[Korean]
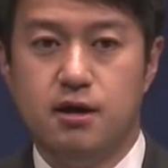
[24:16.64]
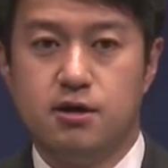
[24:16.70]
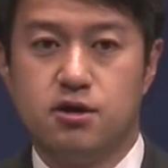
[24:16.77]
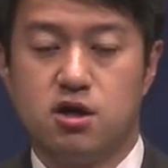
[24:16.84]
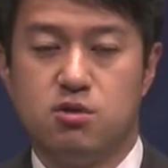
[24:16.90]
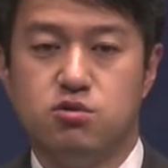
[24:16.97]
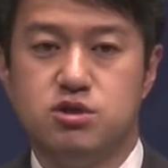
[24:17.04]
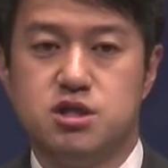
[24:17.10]

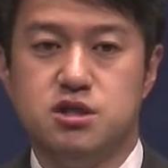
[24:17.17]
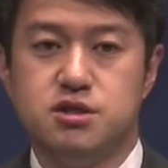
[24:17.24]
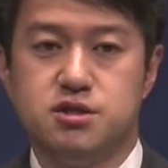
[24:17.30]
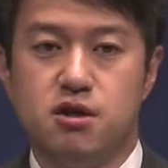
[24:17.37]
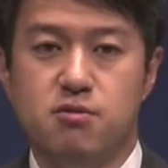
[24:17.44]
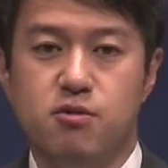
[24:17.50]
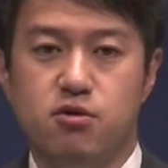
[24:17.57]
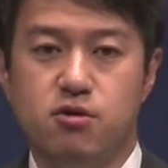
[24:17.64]
여러분,
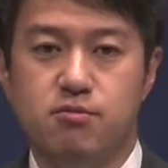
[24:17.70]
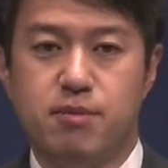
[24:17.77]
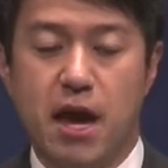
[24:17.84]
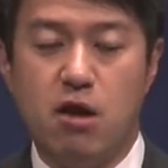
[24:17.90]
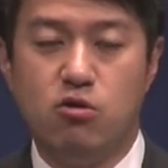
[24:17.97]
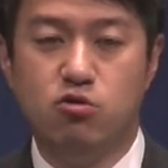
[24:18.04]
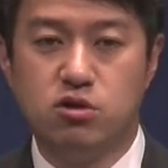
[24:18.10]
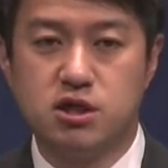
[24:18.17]
진설병은
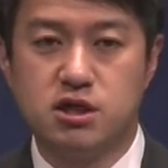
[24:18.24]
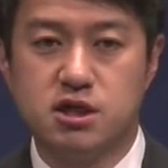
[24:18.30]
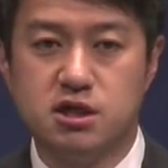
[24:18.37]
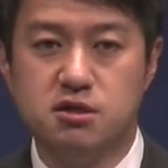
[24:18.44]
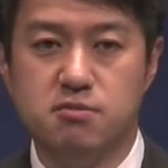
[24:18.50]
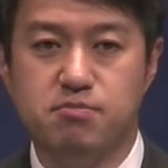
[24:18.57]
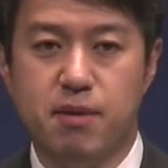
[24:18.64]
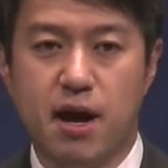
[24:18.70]
매우
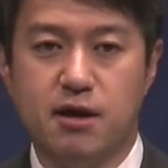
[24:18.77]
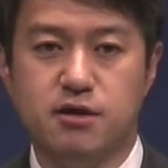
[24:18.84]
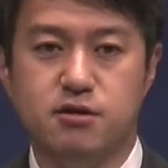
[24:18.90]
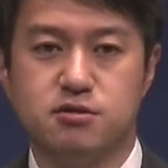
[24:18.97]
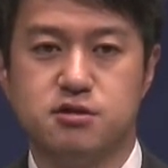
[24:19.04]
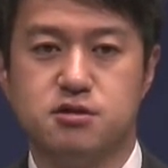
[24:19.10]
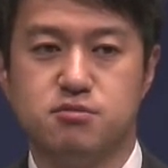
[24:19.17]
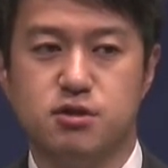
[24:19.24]
큰
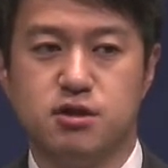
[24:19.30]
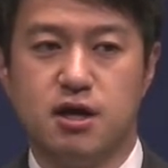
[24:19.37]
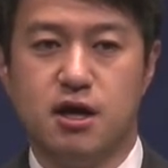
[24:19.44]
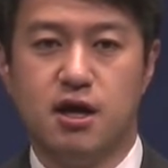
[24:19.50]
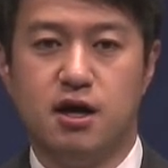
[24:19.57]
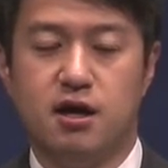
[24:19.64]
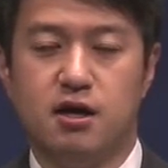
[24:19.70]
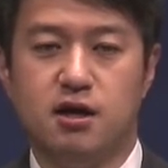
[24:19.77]

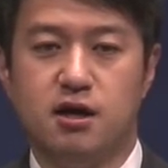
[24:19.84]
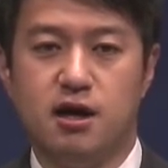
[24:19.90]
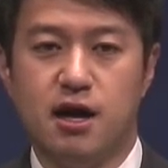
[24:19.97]
빵이었습니다.